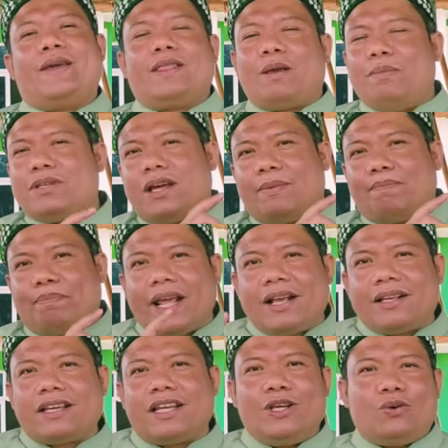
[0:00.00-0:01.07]
Kita bisa
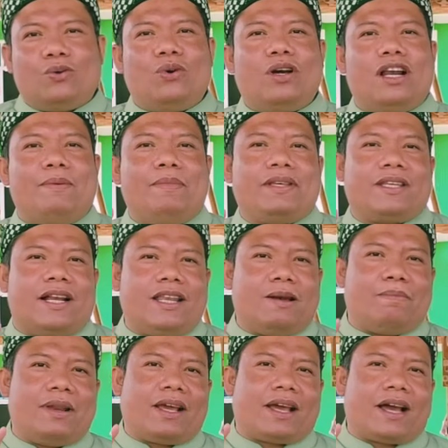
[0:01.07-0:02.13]
periksa di Google misalnya
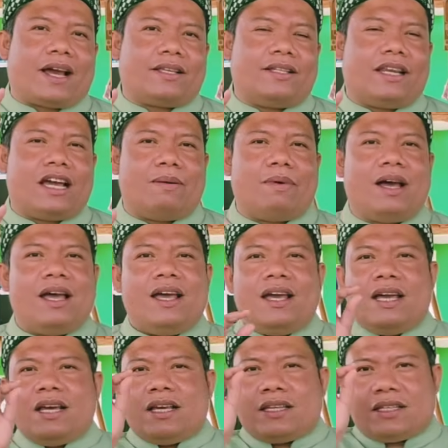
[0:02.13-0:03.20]
mereka kasih nama
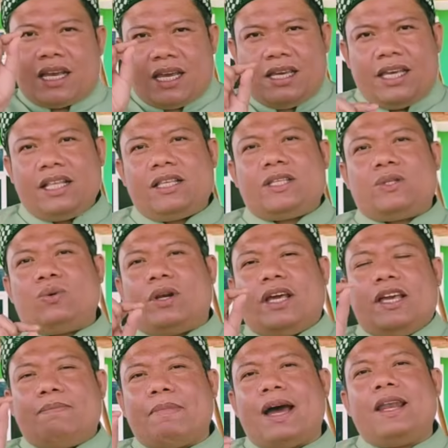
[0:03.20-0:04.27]
Said
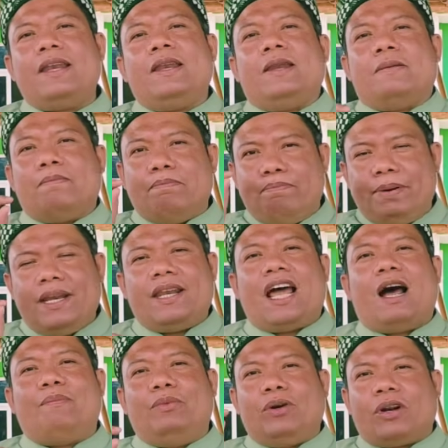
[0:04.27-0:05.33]
Sulaiman bin
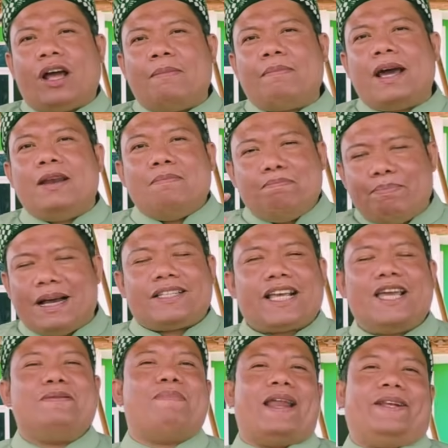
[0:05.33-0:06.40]
Abdurrahman
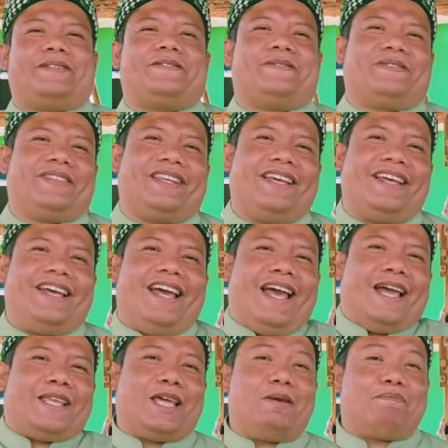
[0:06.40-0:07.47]
Basaiban.
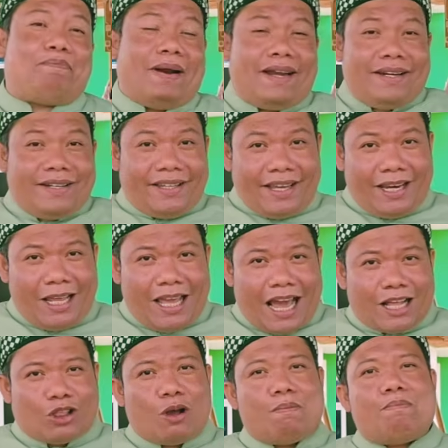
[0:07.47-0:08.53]
Jadi pendiri
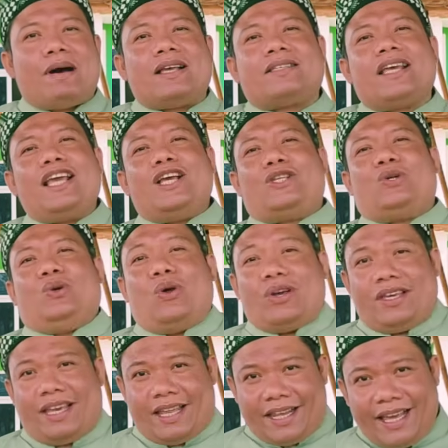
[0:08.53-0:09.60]
atau Mas
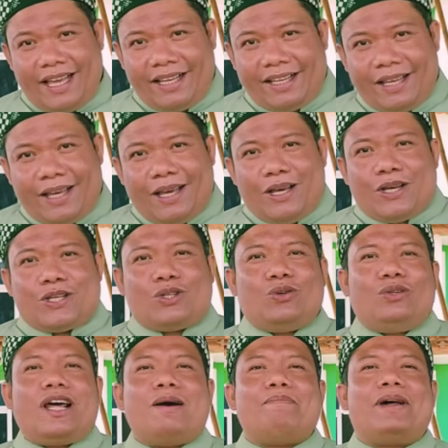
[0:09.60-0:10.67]
Sudagiri
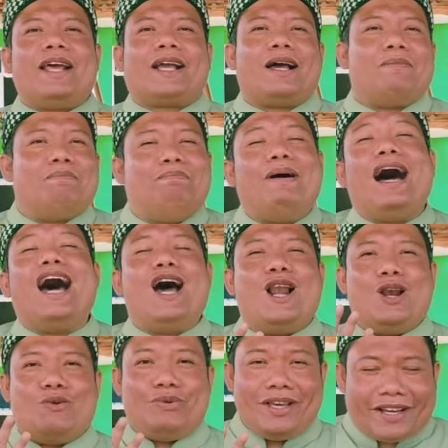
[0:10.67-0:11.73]
sudah mereka
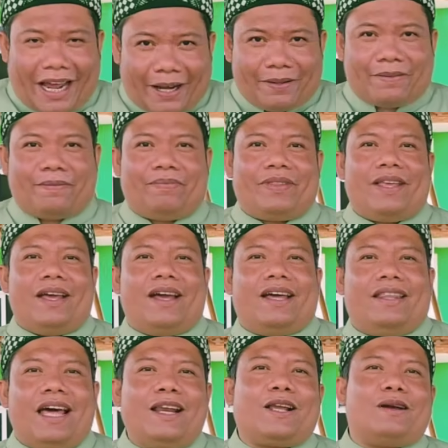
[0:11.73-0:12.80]
baalwikan
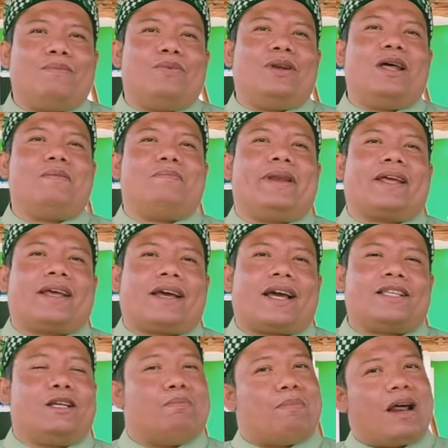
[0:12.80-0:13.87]
dan kemudian mereka
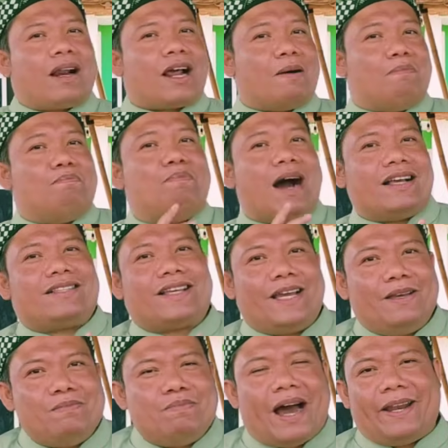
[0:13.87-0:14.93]
kasih marga
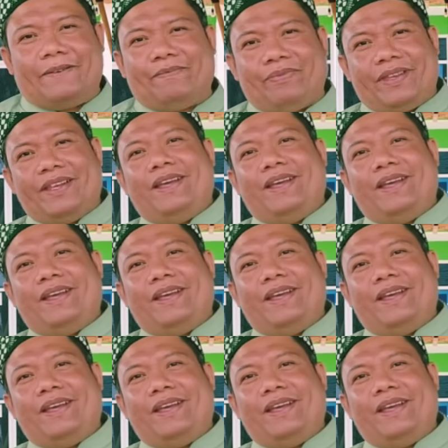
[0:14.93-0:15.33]
Basaiban.